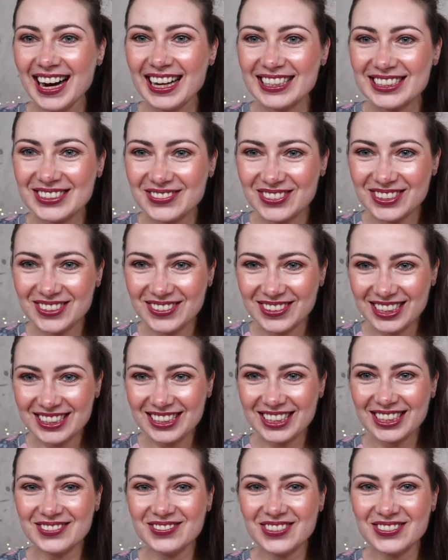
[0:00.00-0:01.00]
А сегодня у нас
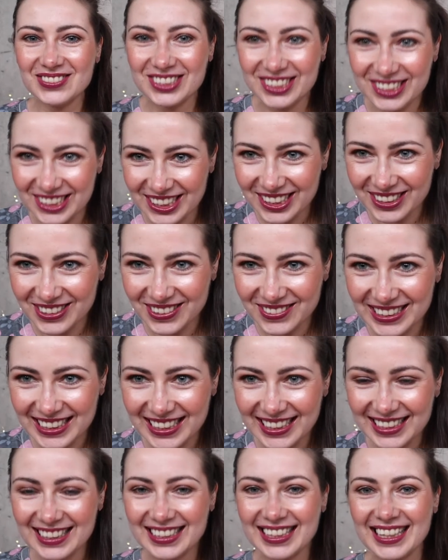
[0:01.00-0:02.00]
таки вообще новый
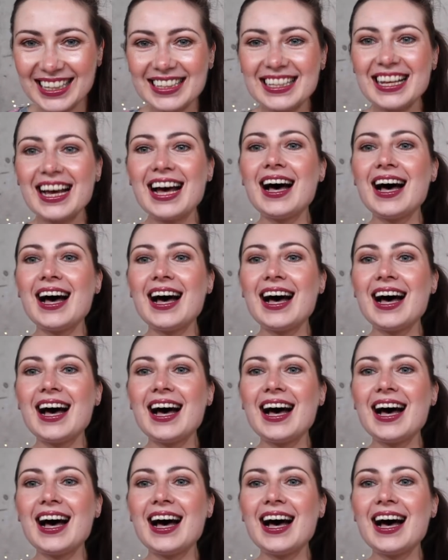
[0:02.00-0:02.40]
контент.